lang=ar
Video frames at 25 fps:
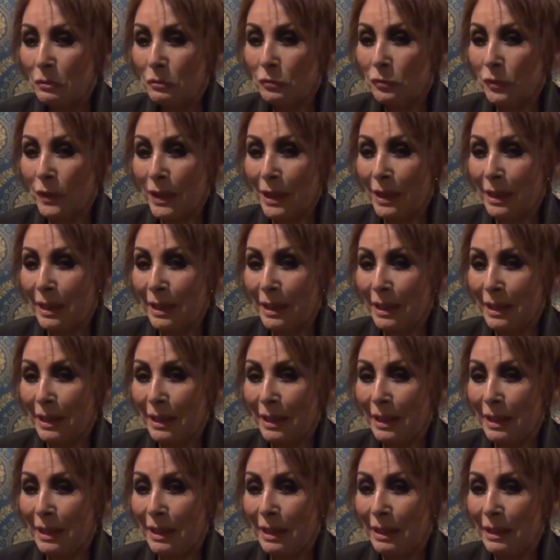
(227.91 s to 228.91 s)

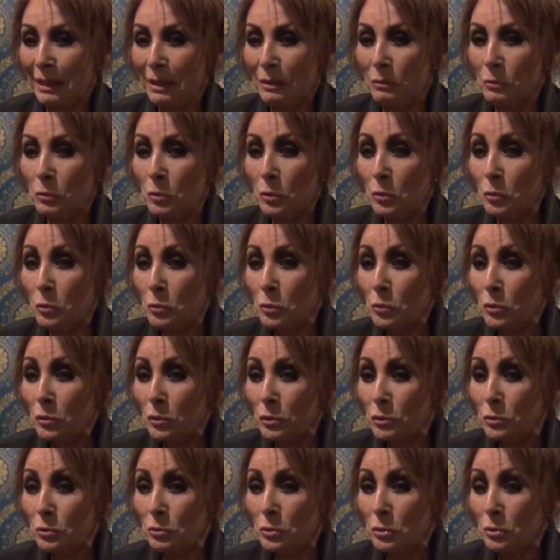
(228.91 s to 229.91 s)

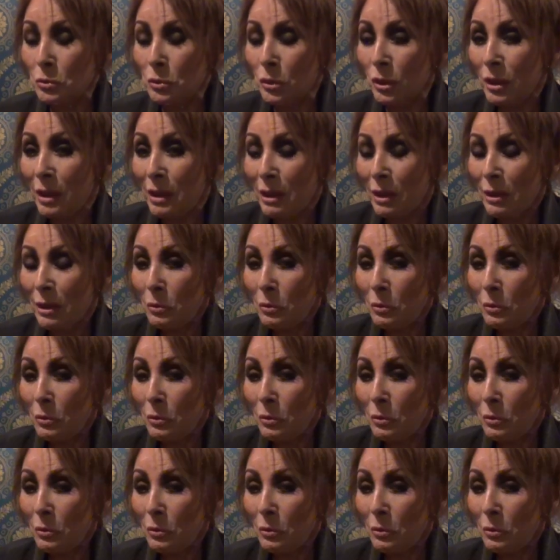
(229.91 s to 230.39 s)
فوجوده